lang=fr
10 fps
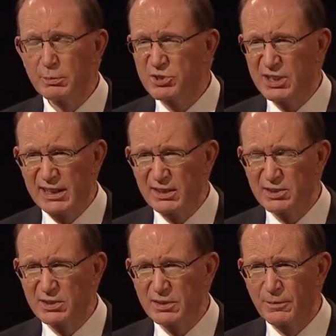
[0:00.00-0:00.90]
On ne l'a jamais
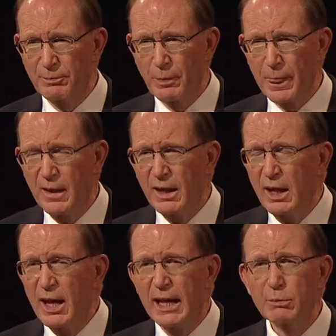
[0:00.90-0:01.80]
entendu dire
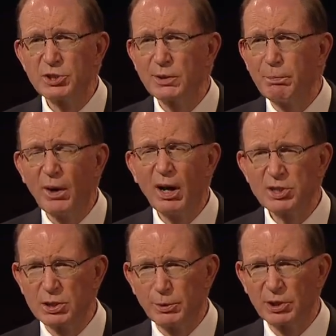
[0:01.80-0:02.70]
quoi que ce soit de
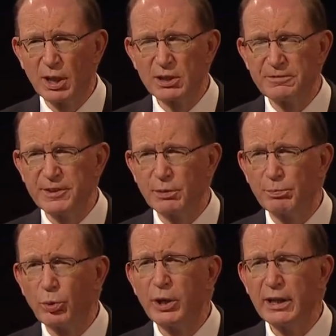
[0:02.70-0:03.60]
négatif au sujet d'une
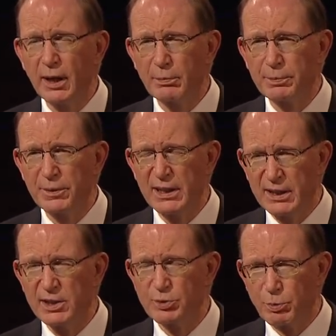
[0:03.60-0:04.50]
personne ou d'une
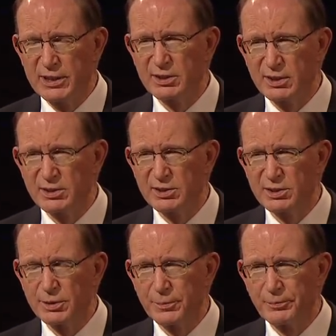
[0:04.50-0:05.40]
situation.
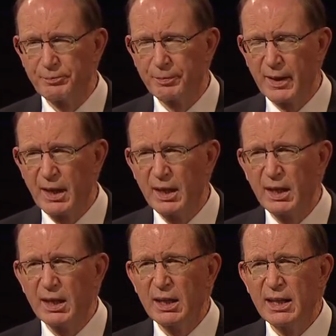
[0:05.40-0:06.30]
Et
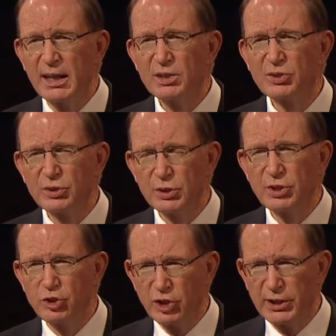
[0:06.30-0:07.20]
il était impossible
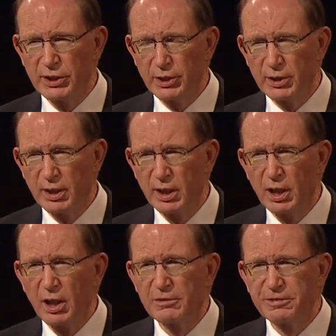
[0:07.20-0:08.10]
de ne pas se
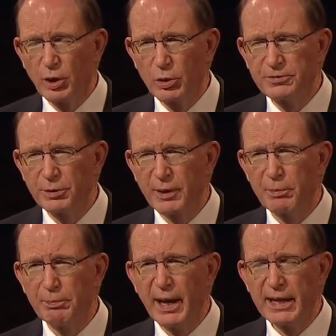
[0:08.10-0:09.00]
sentir encouragé
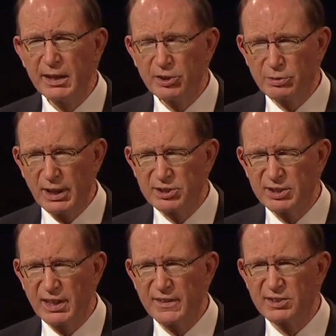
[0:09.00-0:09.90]
en sa
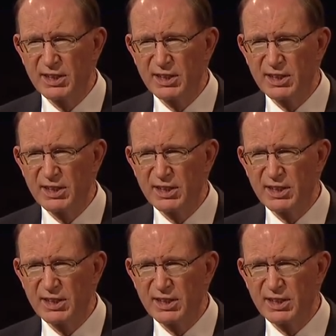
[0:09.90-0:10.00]
présence.